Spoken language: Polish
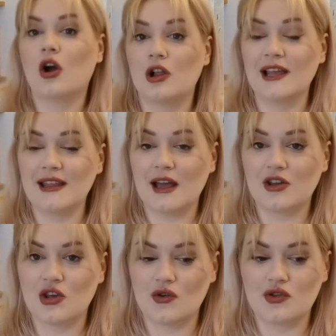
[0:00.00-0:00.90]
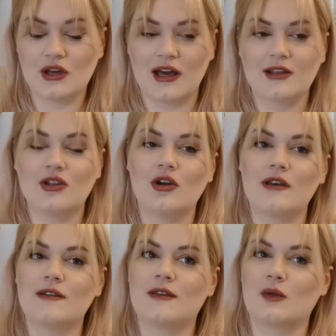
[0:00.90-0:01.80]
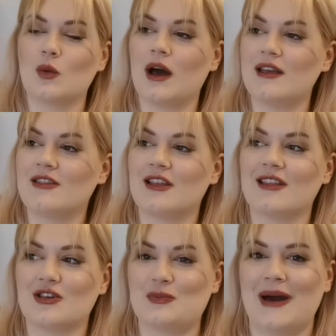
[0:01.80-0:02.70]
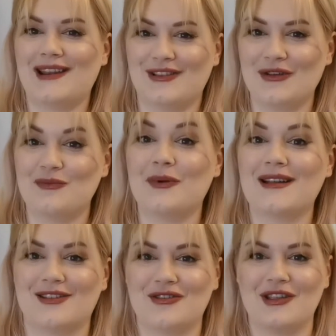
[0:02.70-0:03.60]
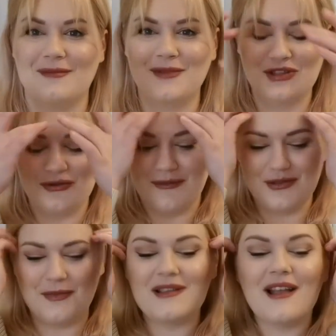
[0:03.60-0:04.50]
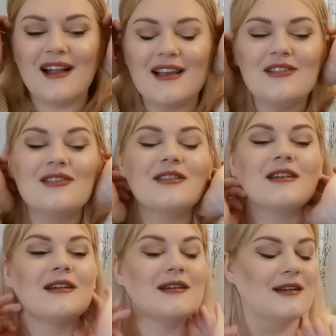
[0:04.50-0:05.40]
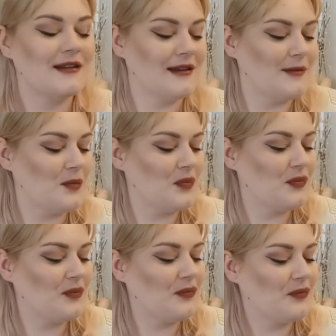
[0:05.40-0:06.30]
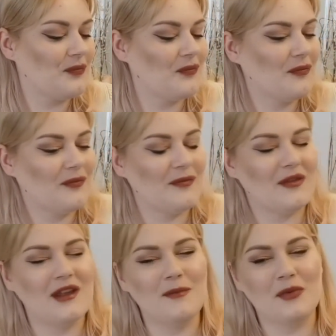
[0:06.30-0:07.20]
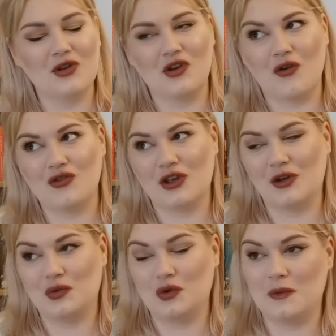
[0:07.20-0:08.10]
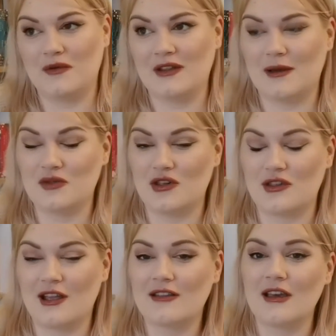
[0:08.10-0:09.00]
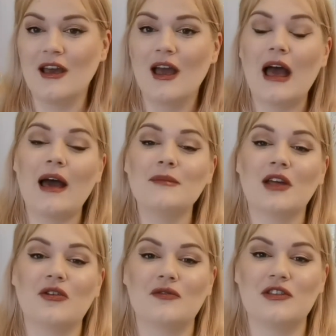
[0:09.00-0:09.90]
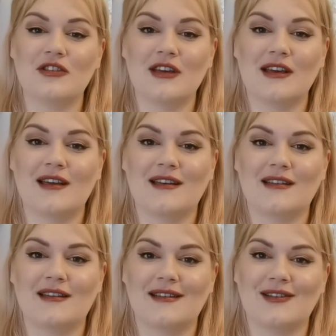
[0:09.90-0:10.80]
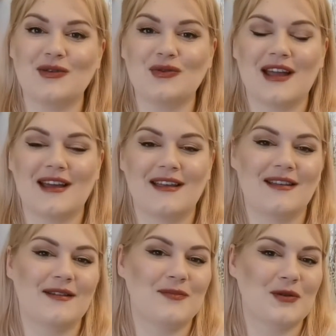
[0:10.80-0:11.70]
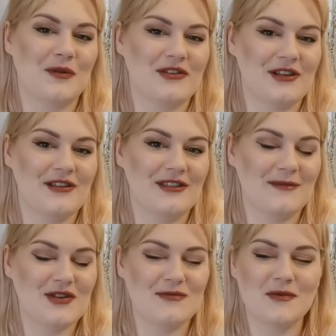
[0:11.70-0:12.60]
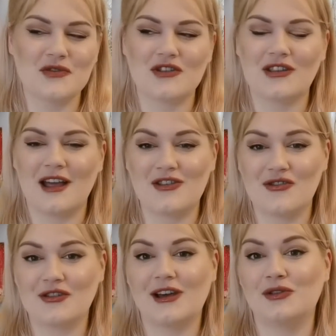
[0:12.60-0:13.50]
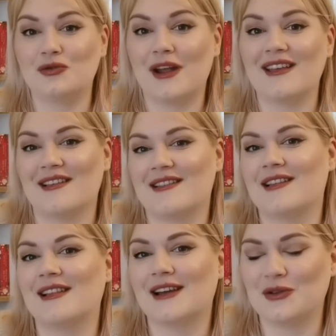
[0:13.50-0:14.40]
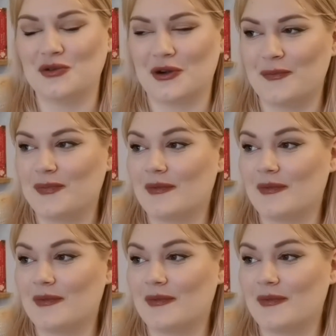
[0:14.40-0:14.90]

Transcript: Kolejna książka to jest, słuchajcie, też bardzo, bardzo się namęczyłam, żeby znaleźć e, mm, typ książki, który powinnam przeczytać, a mianowicie e, tutaj podpowiedzieliście mi, żebym przeczytała książkę, która jest lekturą.